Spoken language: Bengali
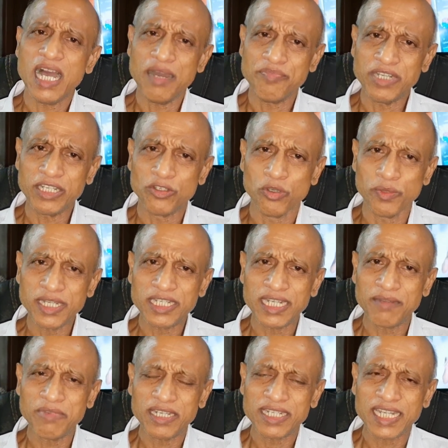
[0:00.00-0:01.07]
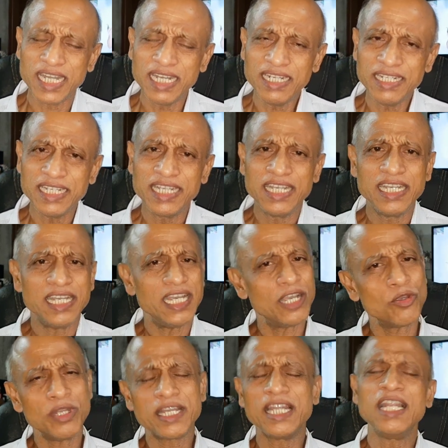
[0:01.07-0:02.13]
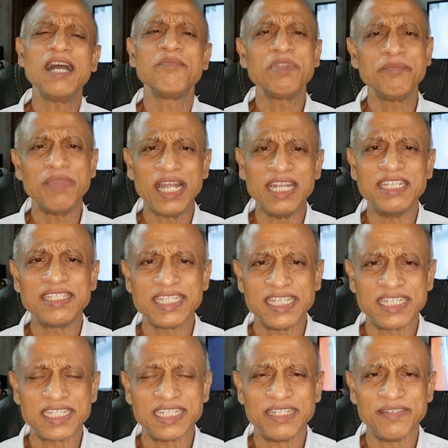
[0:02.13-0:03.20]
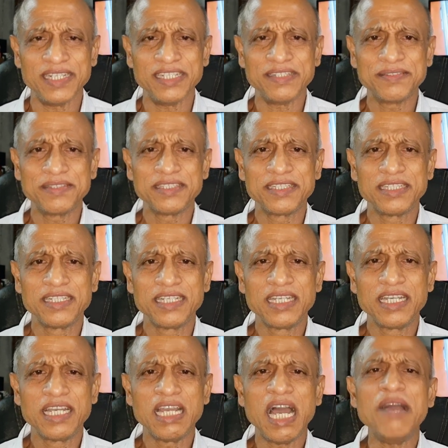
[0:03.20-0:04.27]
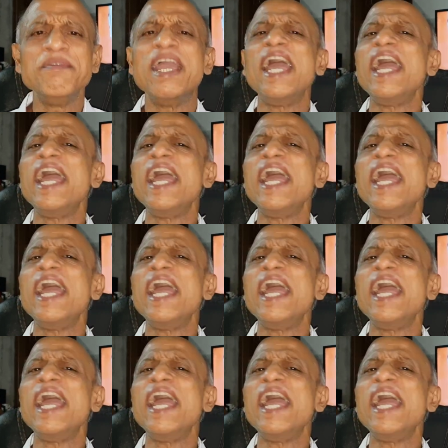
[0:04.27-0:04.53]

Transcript: আপনি ঘুমের ট্যাবলেট খান এগুলো খেলে আপনি ব্যালেন্সে এসে যাবেন আমি